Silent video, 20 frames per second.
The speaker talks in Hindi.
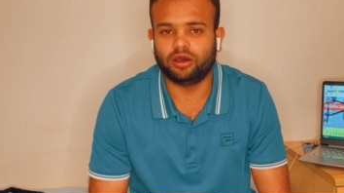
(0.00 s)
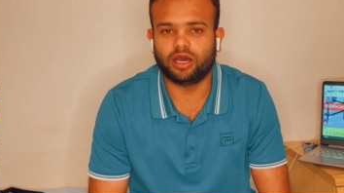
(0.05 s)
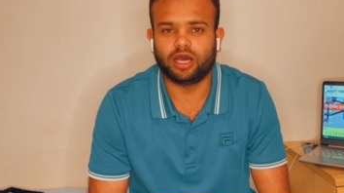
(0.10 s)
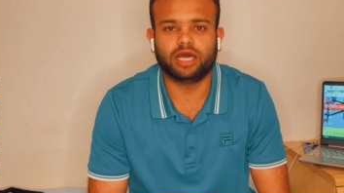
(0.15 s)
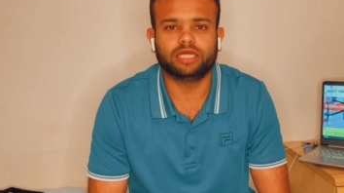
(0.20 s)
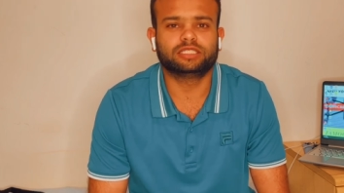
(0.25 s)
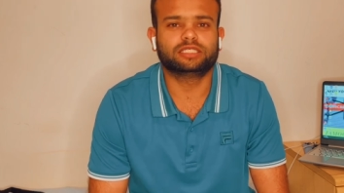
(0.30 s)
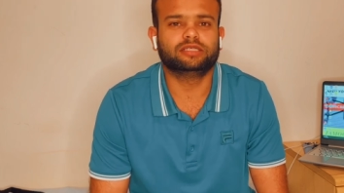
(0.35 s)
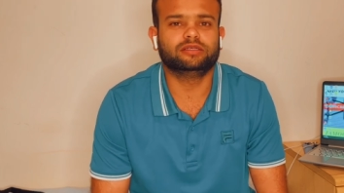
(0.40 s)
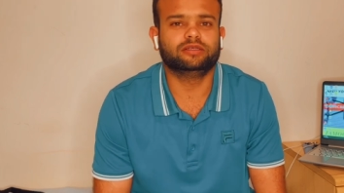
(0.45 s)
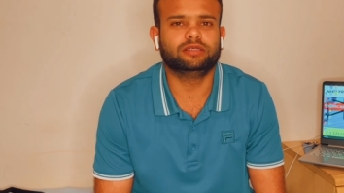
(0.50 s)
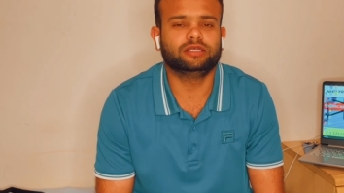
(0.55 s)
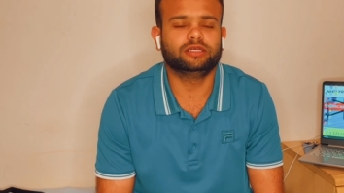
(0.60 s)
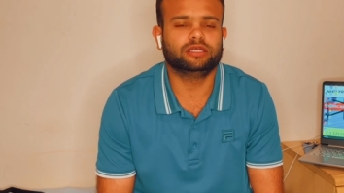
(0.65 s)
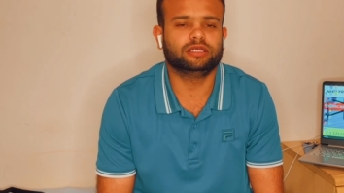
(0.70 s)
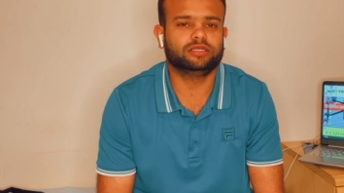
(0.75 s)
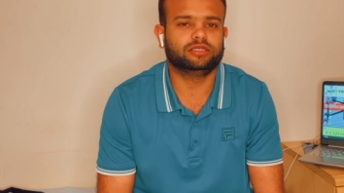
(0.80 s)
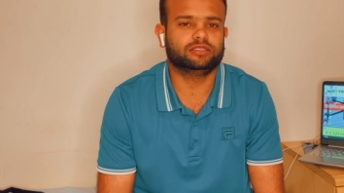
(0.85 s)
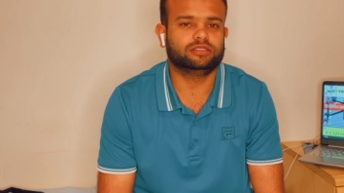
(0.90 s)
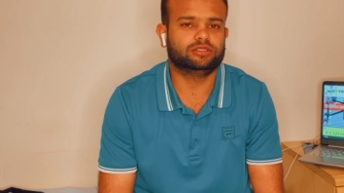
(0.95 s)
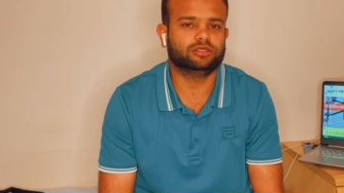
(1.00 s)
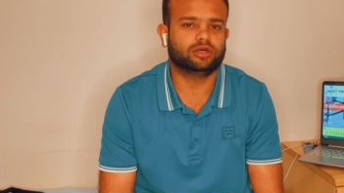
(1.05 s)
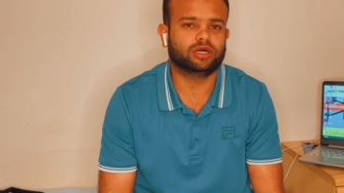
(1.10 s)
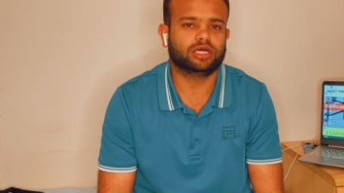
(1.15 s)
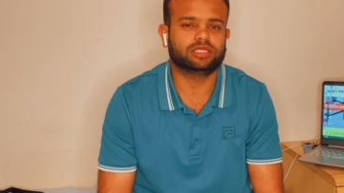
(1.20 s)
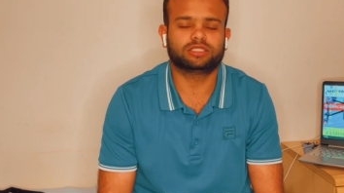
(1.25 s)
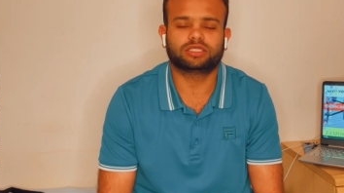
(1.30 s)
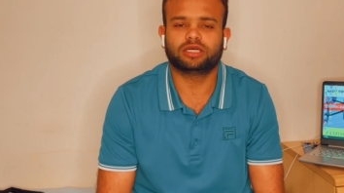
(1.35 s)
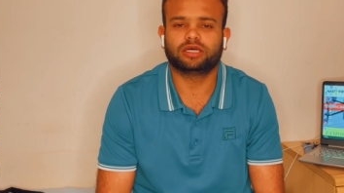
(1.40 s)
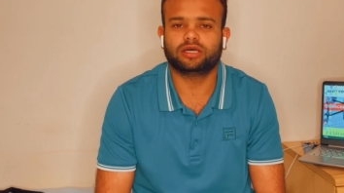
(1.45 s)
आज की जो
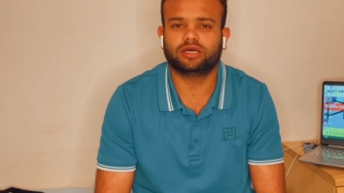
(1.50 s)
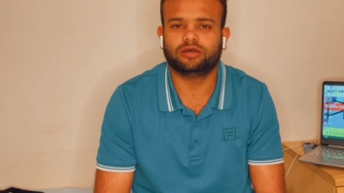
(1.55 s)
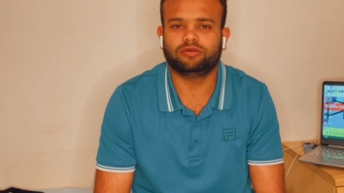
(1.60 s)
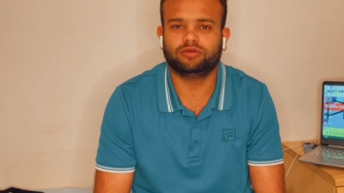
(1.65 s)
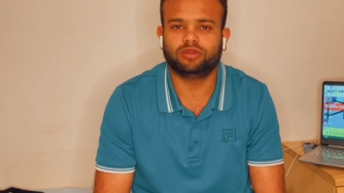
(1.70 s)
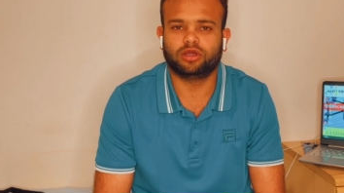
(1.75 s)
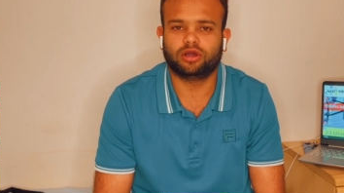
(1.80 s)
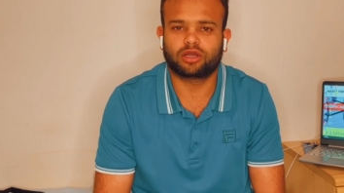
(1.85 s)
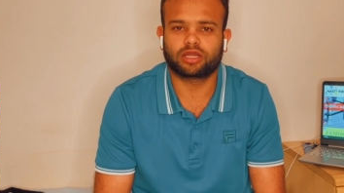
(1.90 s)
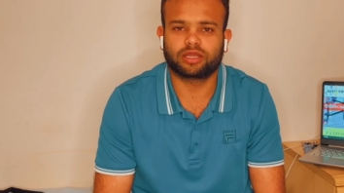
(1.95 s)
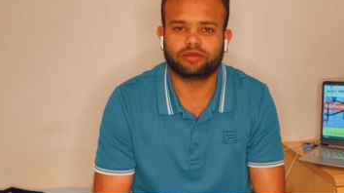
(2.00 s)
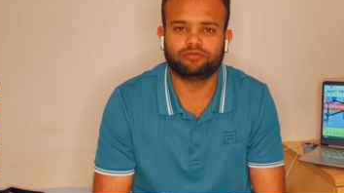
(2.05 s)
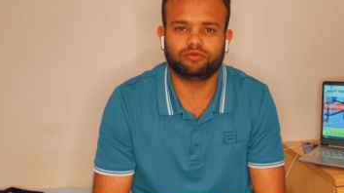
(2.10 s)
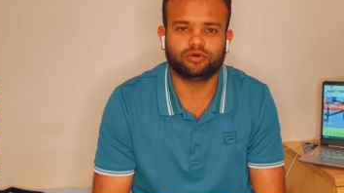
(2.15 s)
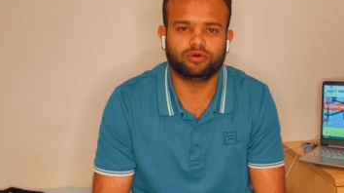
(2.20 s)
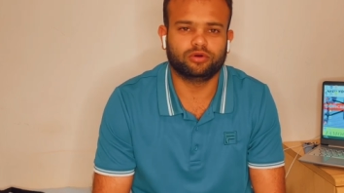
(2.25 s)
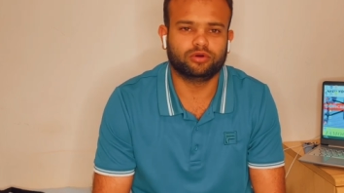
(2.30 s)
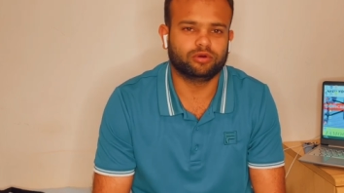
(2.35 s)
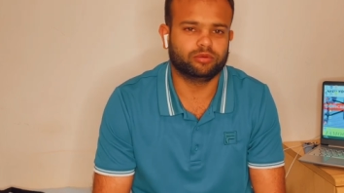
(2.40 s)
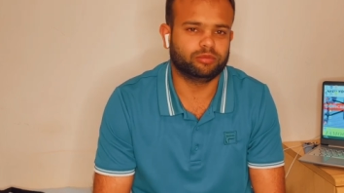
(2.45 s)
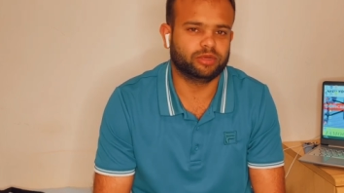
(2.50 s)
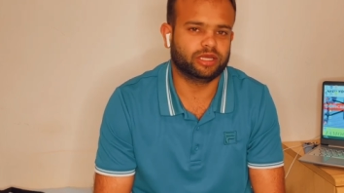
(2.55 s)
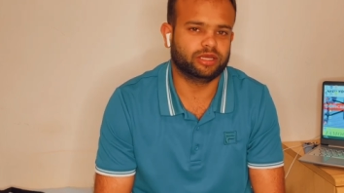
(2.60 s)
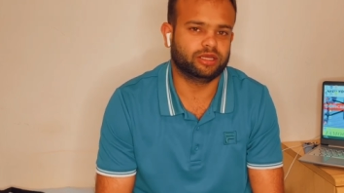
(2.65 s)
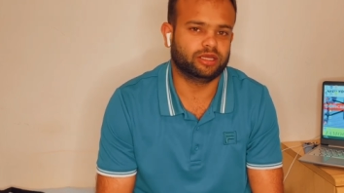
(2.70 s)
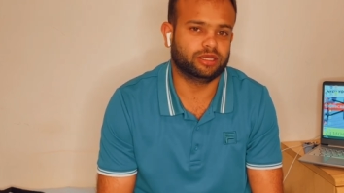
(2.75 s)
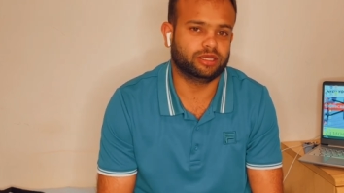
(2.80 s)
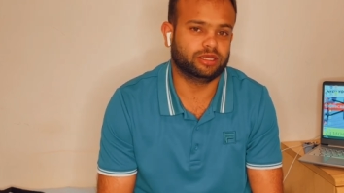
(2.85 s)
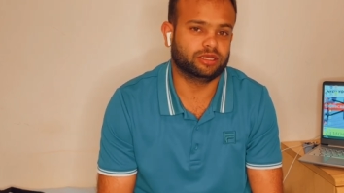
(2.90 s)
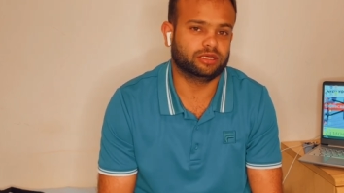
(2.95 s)
आज का व्लॉग है वो
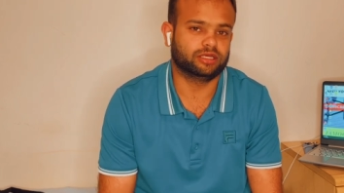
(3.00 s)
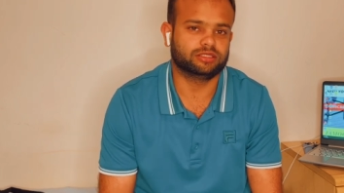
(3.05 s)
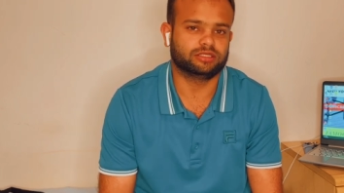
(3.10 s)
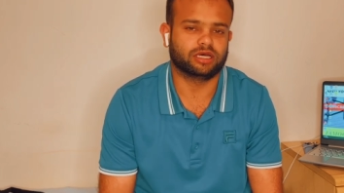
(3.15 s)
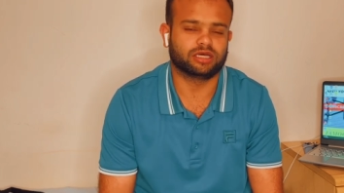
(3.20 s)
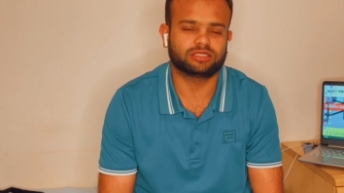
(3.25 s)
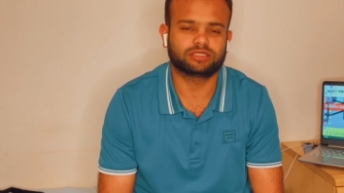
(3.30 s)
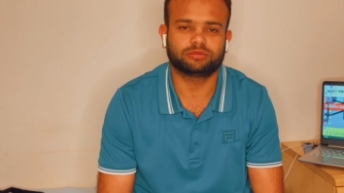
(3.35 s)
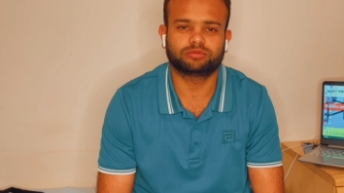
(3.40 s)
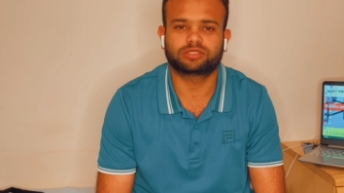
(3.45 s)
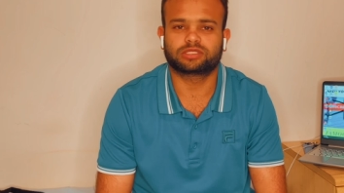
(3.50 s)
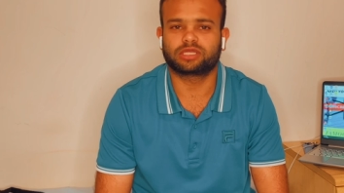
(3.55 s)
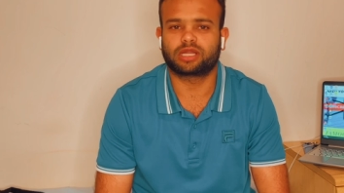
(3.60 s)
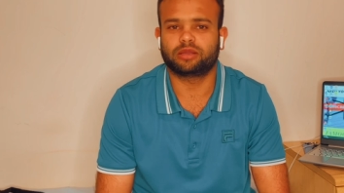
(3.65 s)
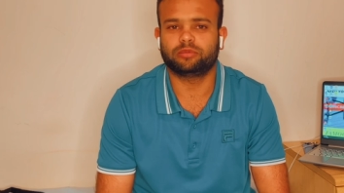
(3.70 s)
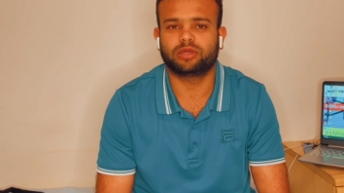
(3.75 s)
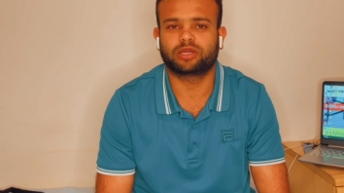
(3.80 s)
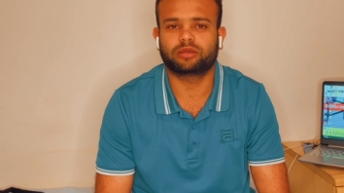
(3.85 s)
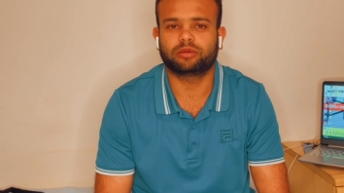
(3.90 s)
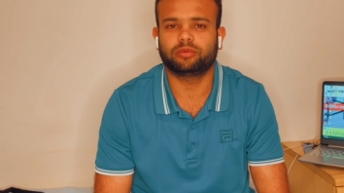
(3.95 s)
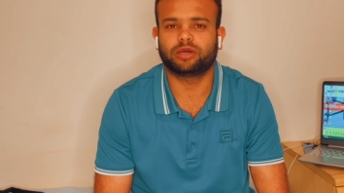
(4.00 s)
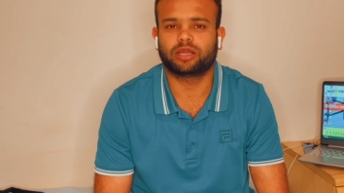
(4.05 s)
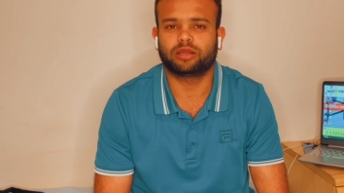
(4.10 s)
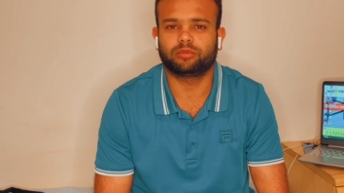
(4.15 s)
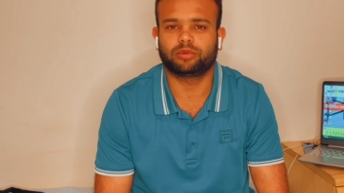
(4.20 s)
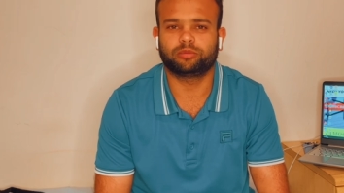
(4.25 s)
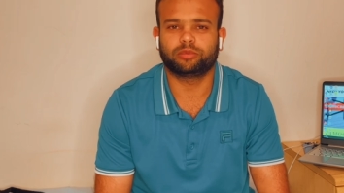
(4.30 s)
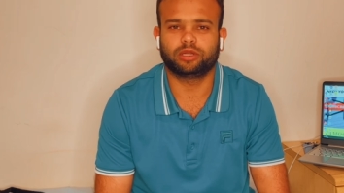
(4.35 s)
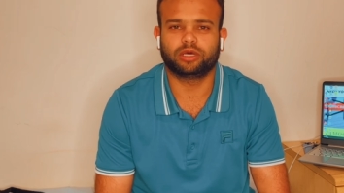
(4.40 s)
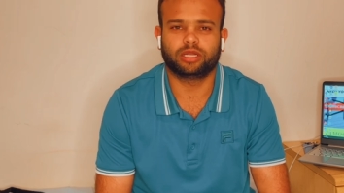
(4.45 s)
मैं हज़ार सब्सक्राइबर के बारे
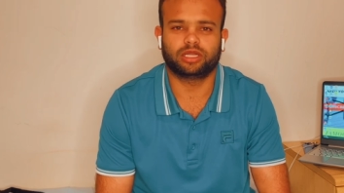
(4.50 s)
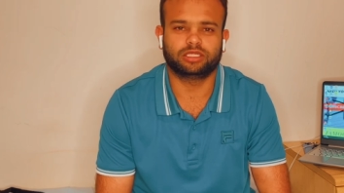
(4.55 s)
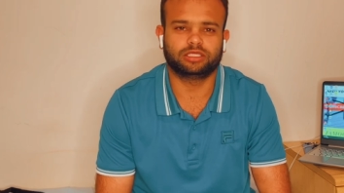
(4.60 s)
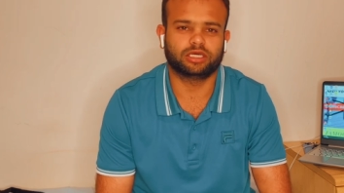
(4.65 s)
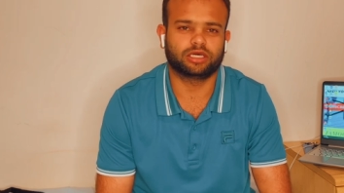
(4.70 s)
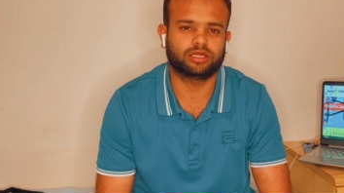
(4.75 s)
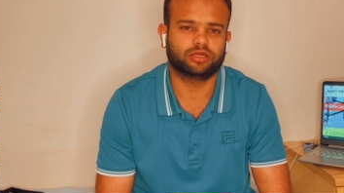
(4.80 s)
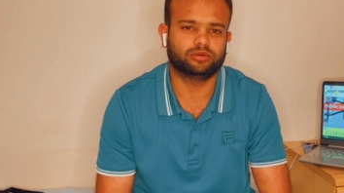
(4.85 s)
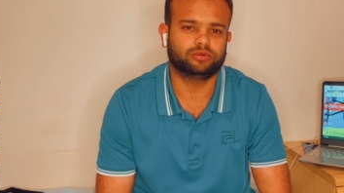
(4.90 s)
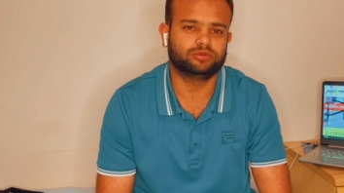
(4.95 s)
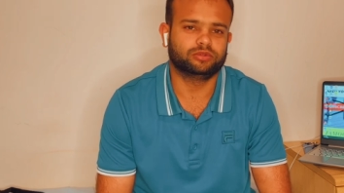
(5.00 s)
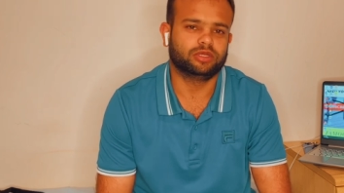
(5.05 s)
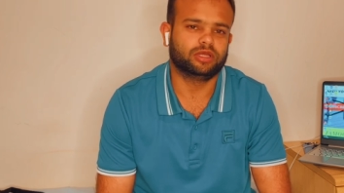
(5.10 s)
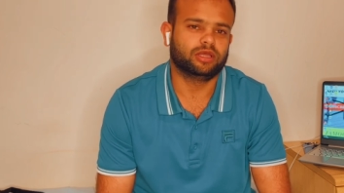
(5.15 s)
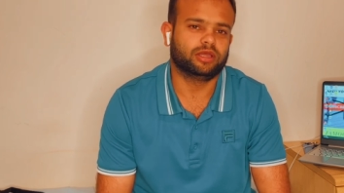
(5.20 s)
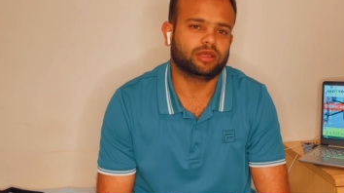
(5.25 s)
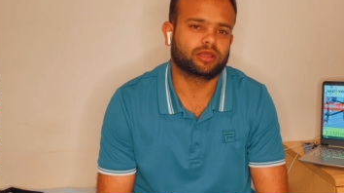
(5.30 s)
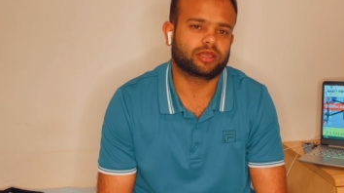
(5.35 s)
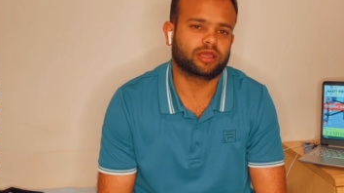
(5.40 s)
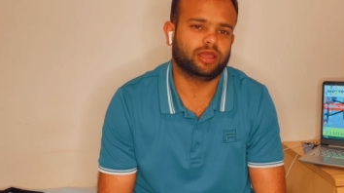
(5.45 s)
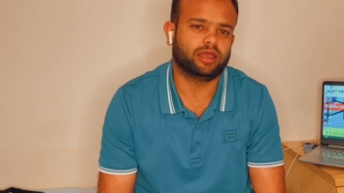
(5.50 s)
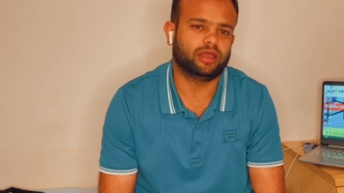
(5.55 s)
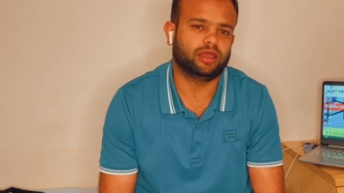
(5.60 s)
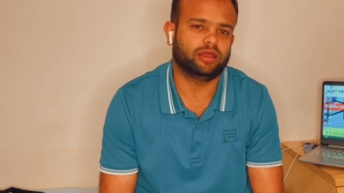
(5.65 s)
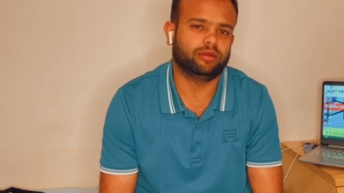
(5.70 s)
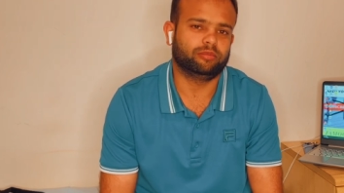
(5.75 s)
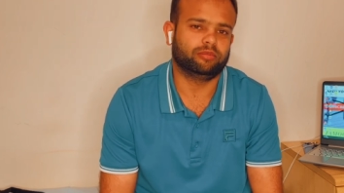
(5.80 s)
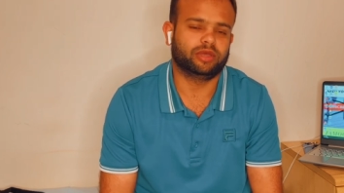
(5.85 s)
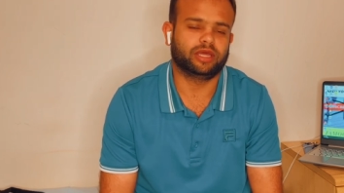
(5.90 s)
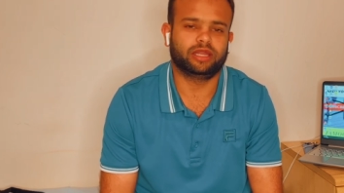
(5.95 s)
में बनाने जा रहा हूँ कि
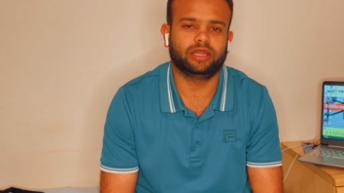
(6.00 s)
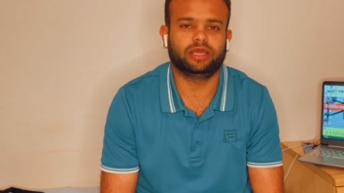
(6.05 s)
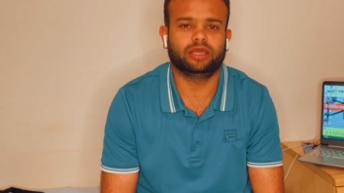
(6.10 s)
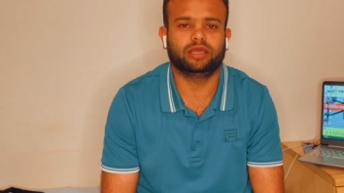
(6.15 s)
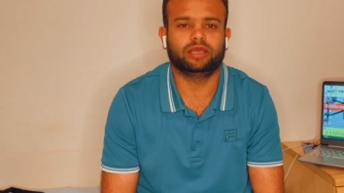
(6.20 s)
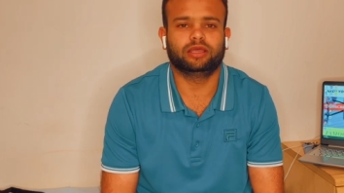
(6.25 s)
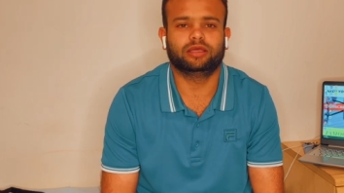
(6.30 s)
मैंने